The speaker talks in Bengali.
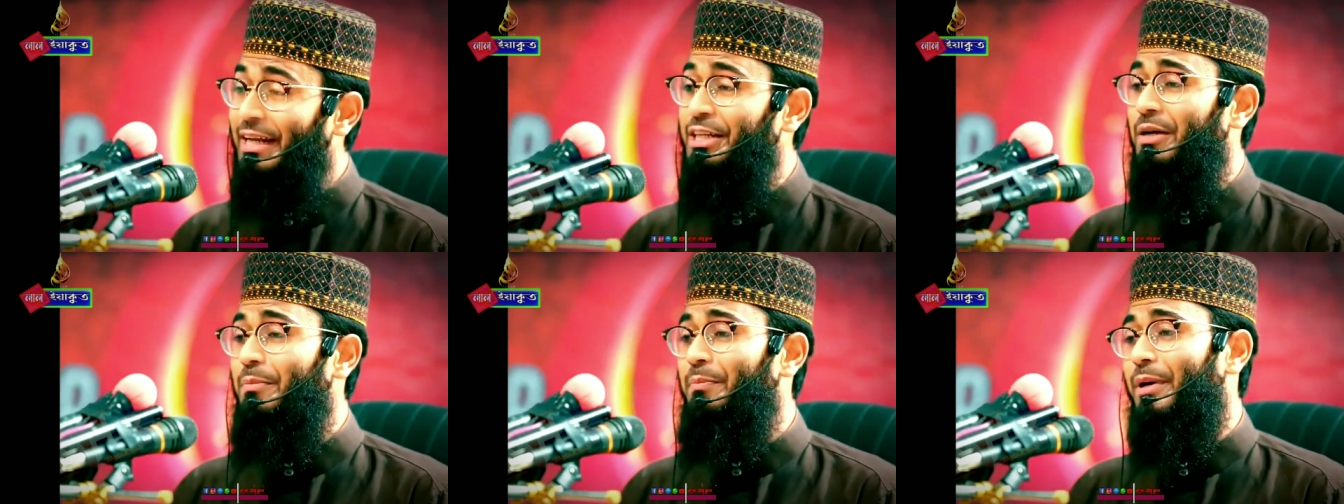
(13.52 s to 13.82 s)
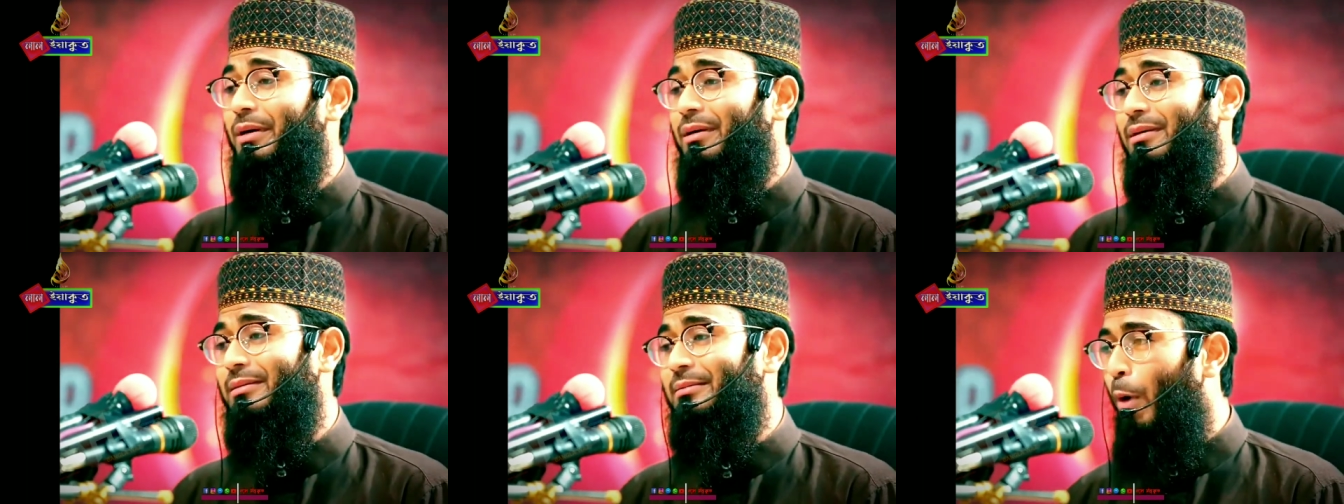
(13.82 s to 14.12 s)
এক
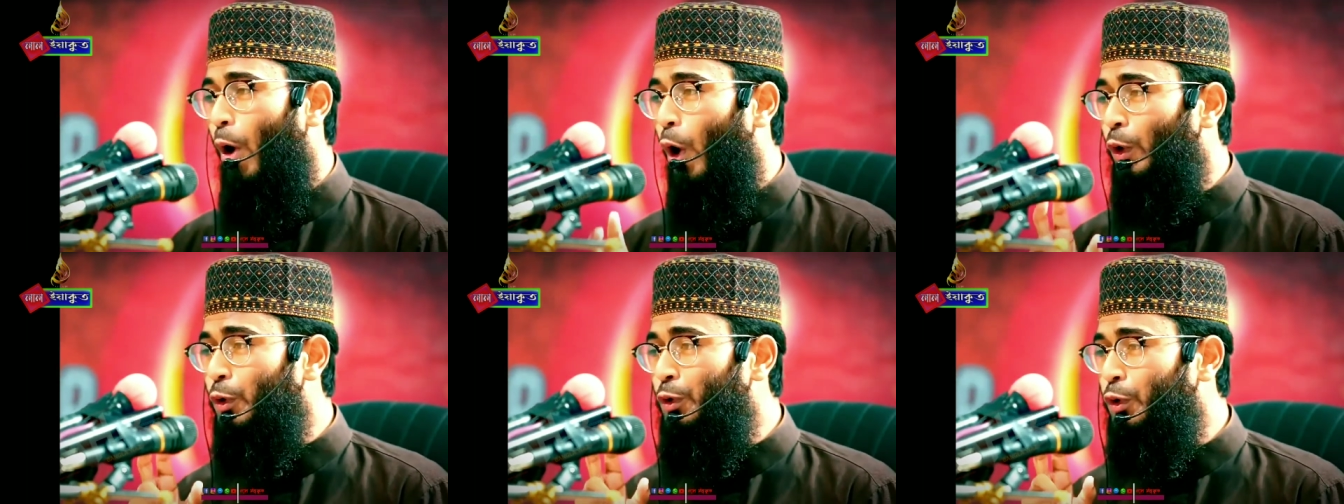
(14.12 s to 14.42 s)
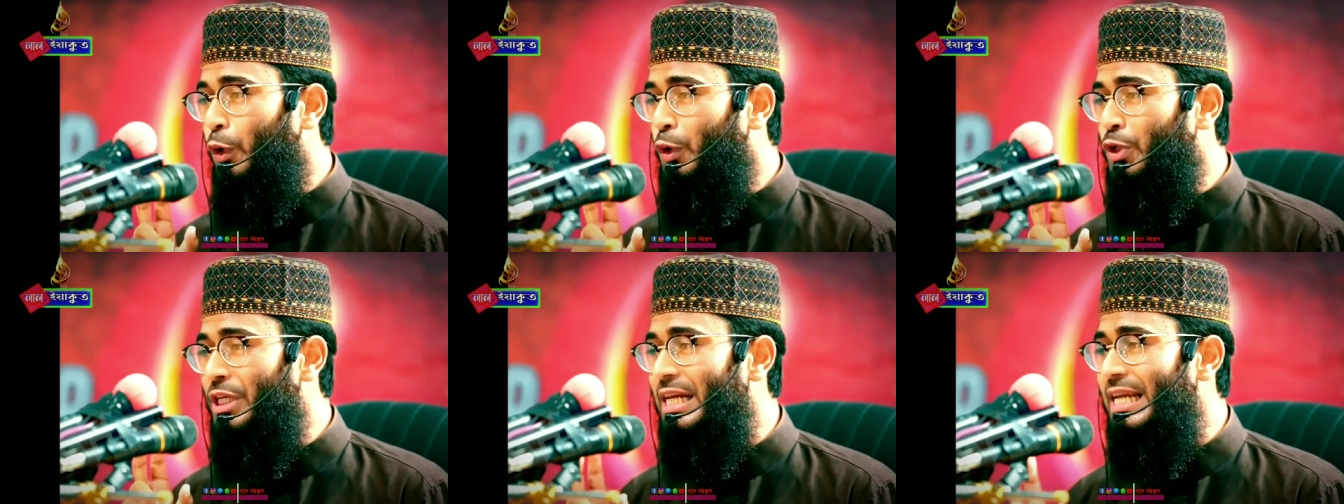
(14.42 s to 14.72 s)
নাম্বার
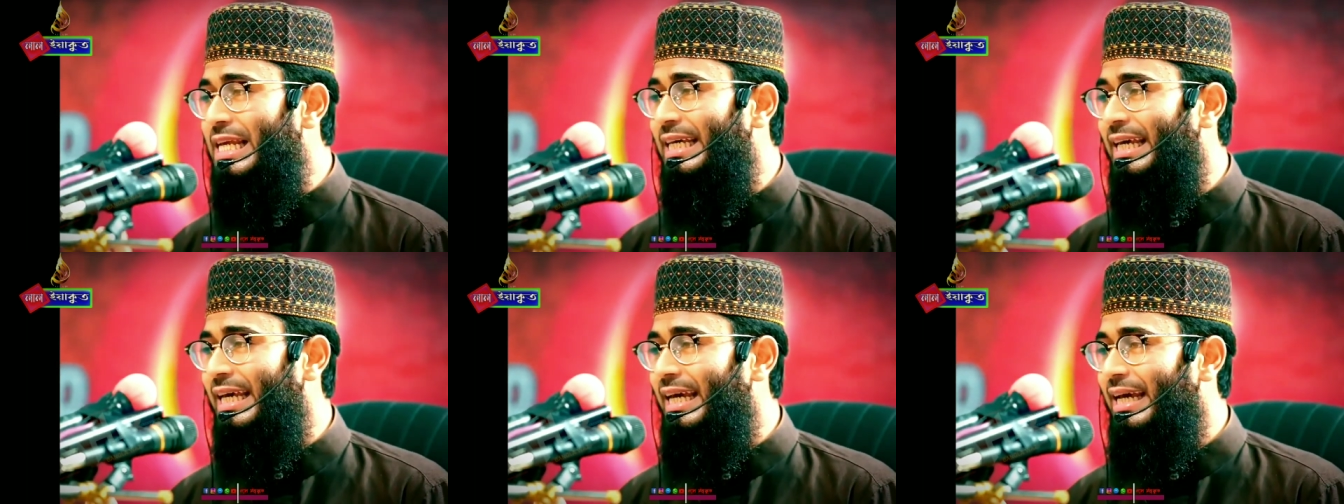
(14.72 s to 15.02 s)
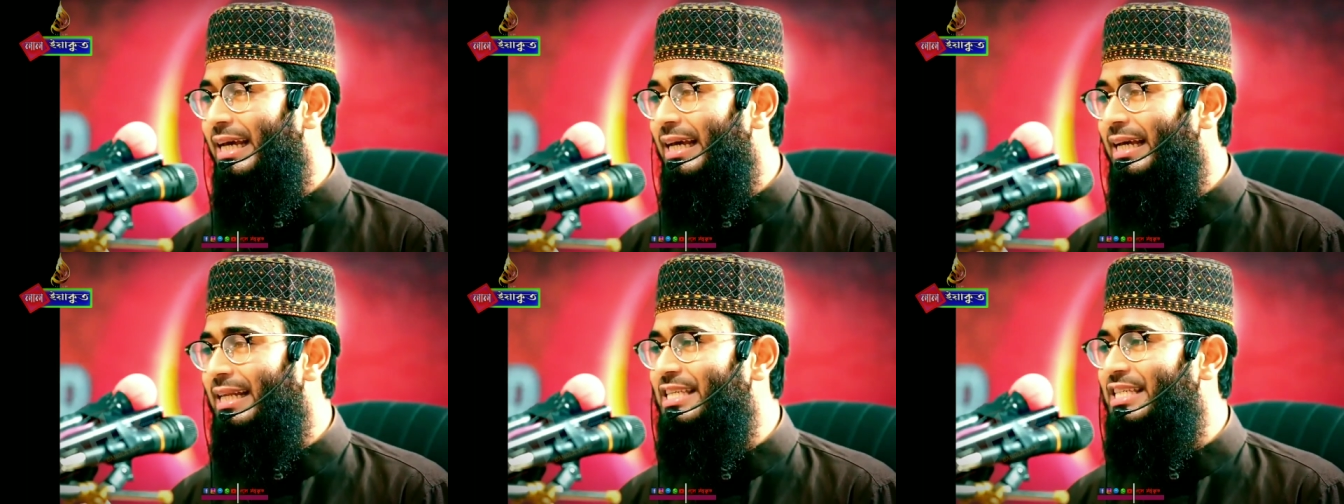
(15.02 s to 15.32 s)
ভদ্র ছেলেকে
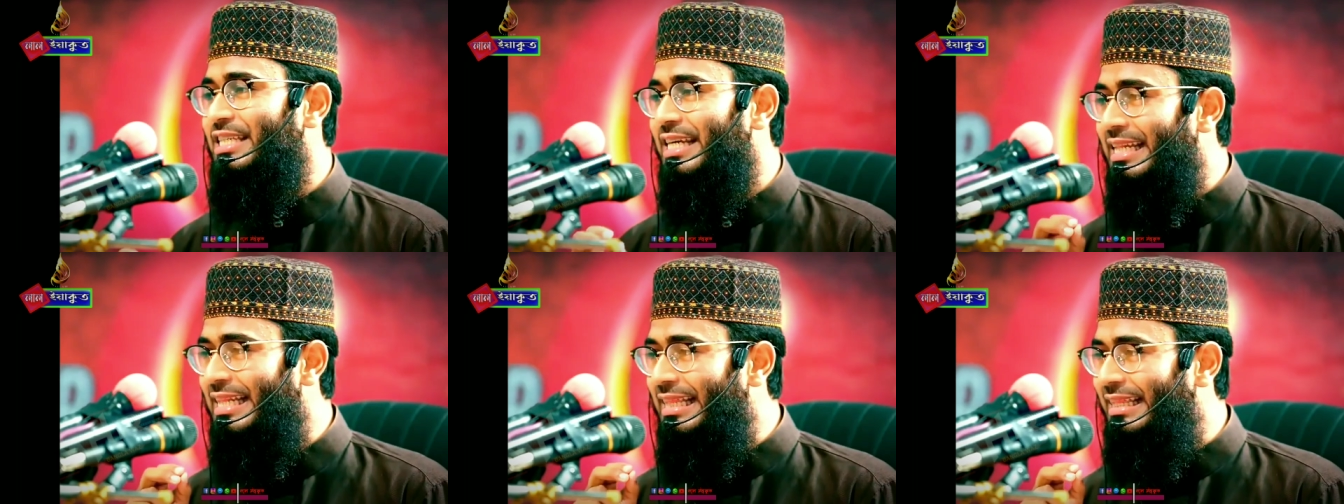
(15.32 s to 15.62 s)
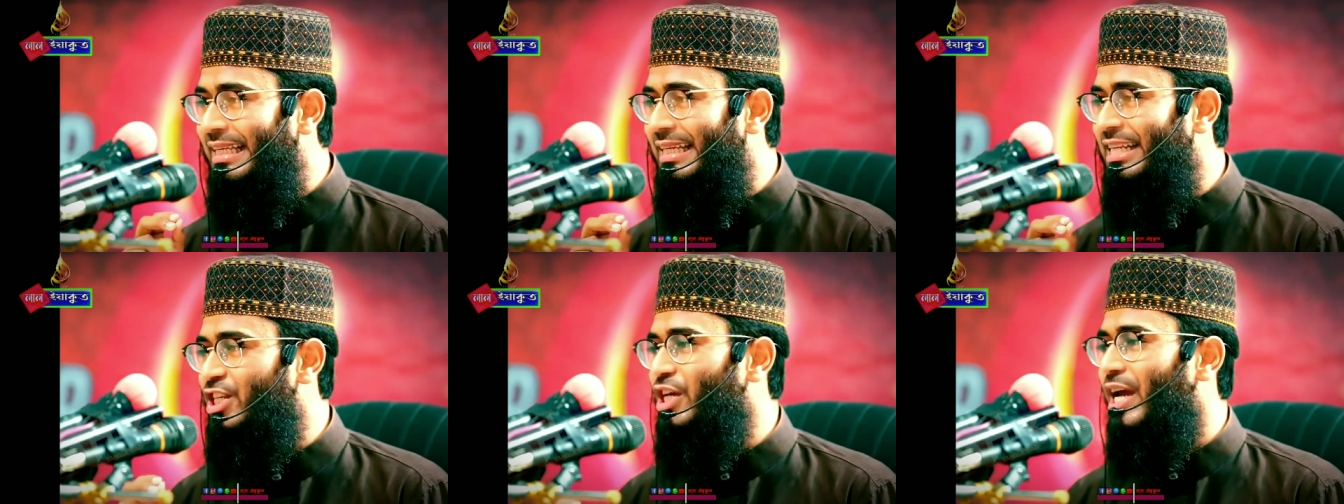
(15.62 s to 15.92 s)

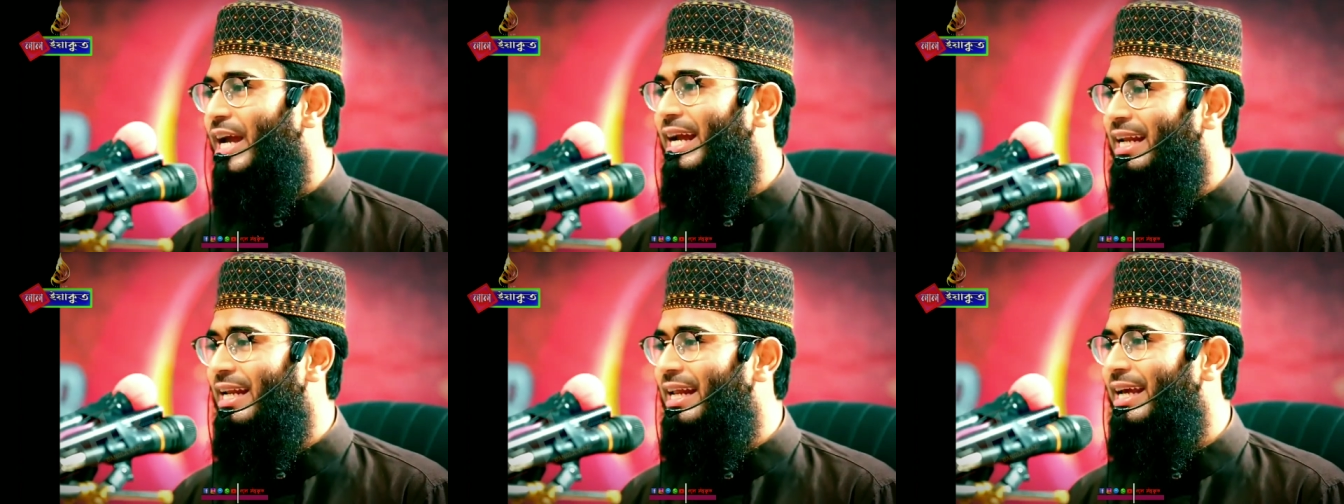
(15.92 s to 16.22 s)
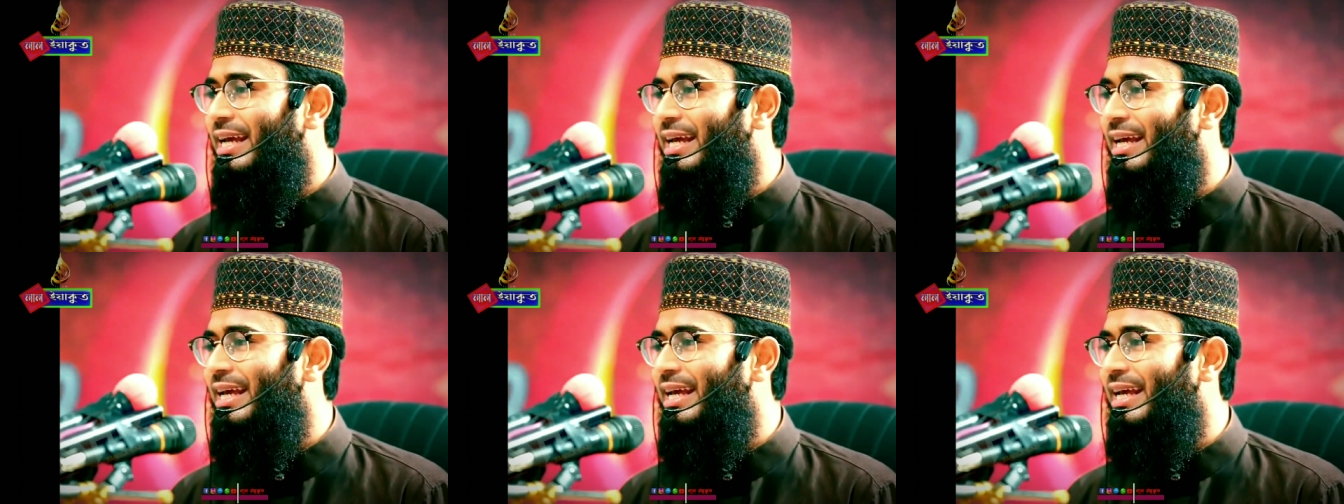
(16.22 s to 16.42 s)
চিনতে চাইলে